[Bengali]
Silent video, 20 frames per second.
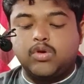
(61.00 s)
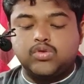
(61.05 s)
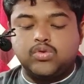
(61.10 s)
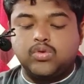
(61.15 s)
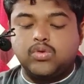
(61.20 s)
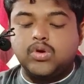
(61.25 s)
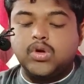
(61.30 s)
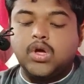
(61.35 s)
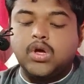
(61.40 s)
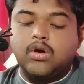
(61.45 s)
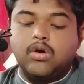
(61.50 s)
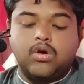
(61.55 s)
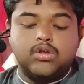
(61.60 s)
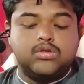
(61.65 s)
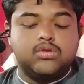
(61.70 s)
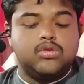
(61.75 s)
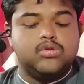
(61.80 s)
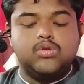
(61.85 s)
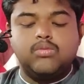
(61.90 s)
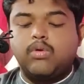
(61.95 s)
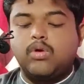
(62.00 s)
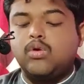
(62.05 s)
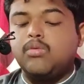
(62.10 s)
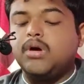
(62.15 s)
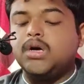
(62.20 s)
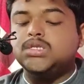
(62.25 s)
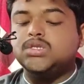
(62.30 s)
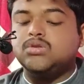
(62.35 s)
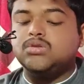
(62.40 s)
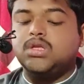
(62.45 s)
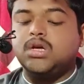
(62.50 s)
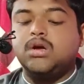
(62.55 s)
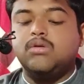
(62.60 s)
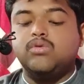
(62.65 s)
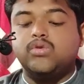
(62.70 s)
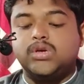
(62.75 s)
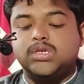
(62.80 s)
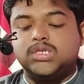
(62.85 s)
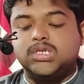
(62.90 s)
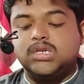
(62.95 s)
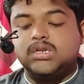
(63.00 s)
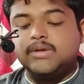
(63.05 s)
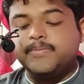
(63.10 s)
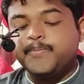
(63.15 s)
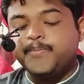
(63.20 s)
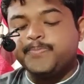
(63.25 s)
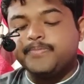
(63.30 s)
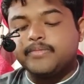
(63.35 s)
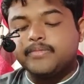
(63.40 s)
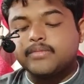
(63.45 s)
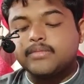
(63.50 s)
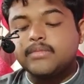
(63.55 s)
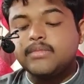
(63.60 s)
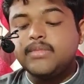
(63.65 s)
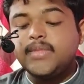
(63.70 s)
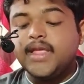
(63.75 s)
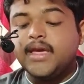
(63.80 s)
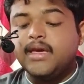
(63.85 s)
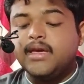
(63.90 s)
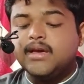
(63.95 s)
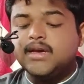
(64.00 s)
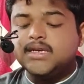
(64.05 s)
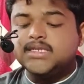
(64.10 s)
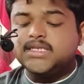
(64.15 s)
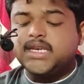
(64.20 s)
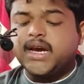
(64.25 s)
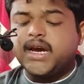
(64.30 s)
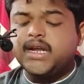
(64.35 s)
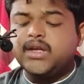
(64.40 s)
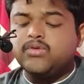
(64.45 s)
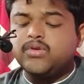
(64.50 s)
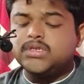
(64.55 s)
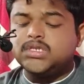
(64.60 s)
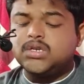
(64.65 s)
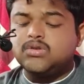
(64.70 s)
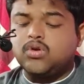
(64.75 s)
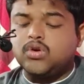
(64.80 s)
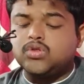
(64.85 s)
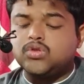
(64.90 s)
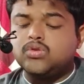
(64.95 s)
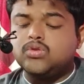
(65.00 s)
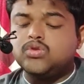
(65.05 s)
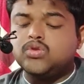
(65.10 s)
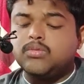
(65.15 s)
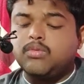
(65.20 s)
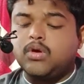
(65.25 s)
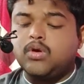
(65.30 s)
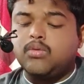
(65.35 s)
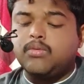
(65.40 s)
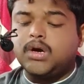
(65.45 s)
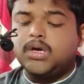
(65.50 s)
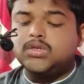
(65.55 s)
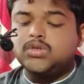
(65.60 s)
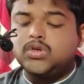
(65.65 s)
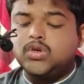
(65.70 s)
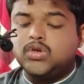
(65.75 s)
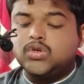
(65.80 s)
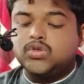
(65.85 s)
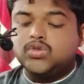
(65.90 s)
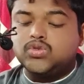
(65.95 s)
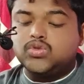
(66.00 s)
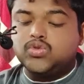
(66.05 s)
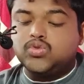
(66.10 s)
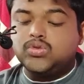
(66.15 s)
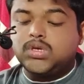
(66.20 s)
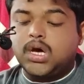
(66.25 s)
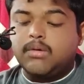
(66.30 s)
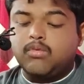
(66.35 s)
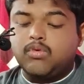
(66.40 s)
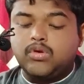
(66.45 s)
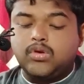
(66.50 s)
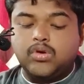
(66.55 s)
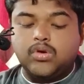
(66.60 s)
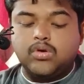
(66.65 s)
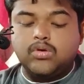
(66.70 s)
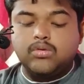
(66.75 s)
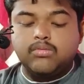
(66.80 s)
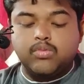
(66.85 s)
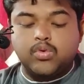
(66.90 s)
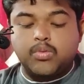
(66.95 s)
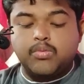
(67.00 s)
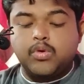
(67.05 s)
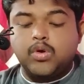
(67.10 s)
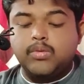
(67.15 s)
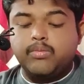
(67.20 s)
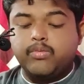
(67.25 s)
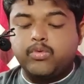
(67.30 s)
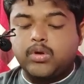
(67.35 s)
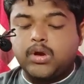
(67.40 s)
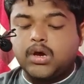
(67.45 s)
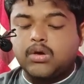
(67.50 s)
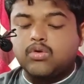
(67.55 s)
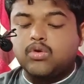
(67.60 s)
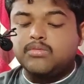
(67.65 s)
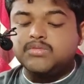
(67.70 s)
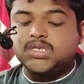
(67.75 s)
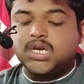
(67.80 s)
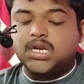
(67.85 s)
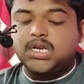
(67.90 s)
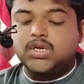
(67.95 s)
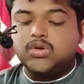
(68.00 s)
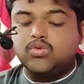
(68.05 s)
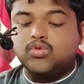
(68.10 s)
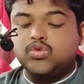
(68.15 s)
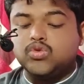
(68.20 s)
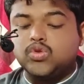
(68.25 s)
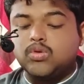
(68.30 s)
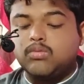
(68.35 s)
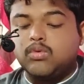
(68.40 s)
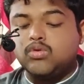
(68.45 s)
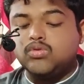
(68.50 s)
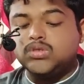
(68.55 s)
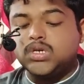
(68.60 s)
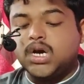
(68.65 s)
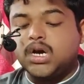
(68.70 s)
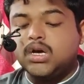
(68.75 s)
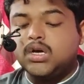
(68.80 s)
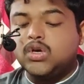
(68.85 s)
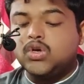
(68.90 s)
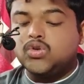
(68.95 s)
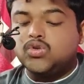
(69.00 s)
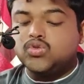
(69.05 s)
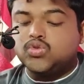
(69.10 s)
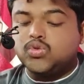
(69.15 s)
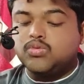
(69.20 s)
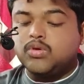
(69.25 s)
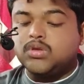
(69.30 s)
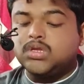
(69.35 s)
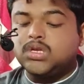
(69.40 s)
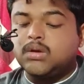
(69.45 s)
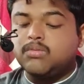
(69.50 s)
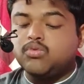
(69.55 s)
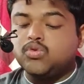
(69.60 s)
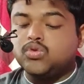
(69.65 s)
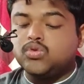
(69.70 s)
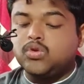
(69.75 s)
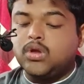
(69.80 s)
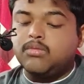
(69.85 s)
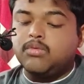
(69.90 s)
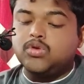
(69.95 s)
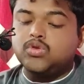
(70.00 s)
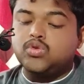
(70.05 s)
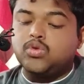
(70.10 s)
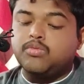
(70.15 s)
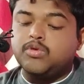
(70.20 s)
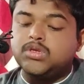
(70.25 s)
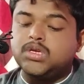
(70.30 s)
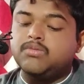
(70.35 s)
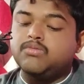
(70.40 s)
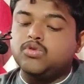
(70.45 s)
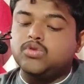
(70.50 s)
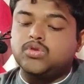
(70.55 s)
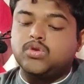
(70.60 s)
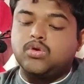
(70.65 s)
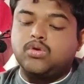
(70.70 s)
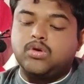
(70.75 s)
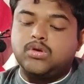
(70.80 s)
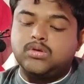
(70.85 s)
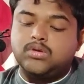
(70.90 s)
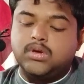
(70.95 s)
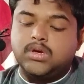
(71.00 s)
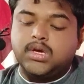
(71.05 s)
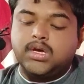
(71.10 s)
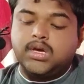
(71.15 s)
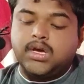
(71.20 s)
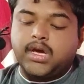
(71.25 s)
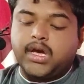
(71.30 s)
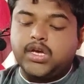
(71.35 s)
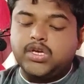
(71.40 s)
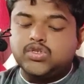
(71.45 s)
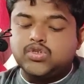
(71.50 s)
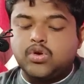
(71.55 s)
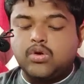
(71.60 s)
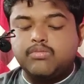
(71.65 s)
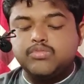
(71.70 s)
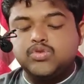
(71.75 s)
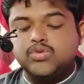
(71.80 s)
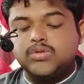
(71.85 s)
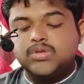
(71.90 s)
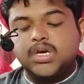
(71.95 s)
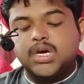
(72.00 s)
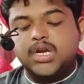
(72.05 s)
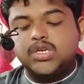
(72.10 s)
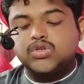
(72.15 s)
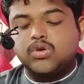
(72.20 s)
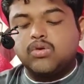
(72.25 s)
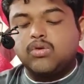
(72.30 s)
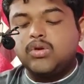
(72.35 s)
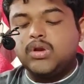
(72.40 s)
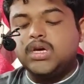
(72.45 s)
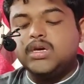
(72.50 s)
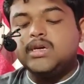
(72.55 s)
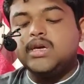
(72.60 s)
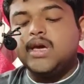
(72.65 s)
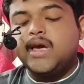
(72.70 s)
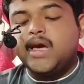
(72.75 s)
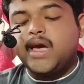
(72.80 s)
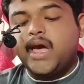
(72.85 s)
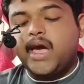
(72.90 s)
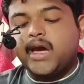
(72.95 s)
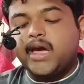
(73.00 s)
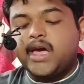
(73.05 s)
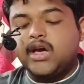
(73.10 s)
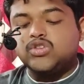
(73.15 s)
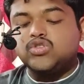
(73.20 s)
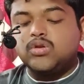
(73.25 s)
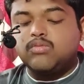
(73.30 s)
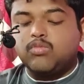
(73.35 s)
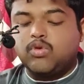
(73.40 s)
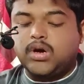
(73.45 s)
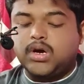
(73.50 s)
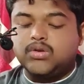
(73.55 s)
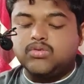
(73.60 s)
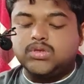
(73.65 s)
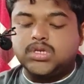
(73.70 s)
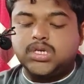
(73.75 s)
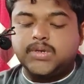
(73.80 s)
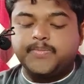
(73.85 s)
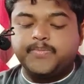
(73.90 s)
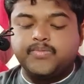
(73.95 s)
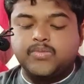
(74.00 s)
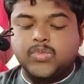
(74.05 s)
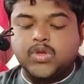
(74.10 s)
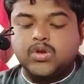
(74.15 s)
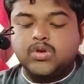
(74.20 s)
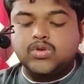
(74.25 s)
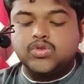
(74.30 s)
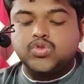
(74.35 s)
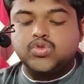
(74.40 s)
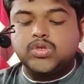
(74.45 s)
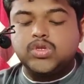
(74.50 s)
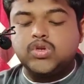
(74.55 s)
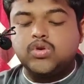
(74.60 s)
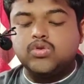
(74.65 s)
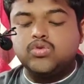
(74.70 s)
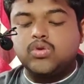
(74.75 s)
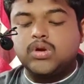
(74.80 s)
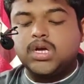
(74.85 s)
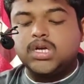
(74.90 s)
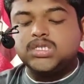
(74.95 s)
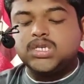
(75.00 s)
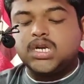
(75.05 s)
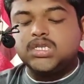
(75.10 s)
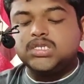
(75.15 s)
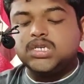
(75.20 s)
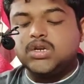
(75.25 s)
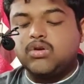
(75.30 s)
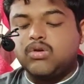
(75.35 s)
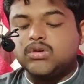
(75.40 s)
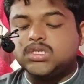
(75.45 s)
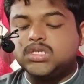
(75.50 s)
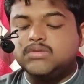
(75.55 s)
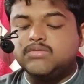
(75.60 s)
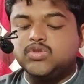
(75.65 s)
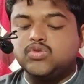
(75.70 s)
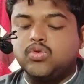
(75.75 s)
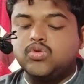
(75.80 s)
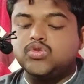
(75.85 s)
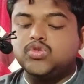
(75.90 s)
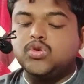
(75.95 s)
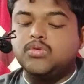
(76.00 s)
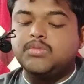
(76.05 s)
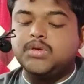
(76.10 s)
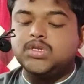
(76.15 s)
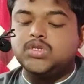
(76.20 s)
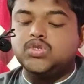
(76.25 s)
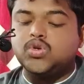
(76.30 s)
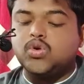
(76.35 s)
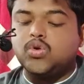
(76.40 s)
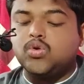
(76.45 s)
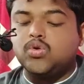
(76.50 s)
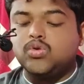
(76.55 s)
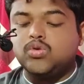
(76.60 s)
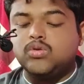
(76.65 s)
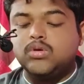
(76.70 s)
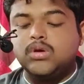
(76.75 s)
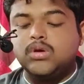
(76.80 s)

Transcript: মতো অত্যন্ত বলবান যোদ্ধারাও রয়েছেন সেখানে রয়েছেন অত্যন্ত বলবান যুধামুন্ন প্রবল পরাক্রমশালী উত্তমৌজা সুভদ্রার পুত্র এবং দ্রৌপদীর পুত্রগণ এই সব যোদ্ধারা সকলেই এক একজন মহারথী যদিও দ্রোণাচার্যের অসীম শৌর্য বীর্য ও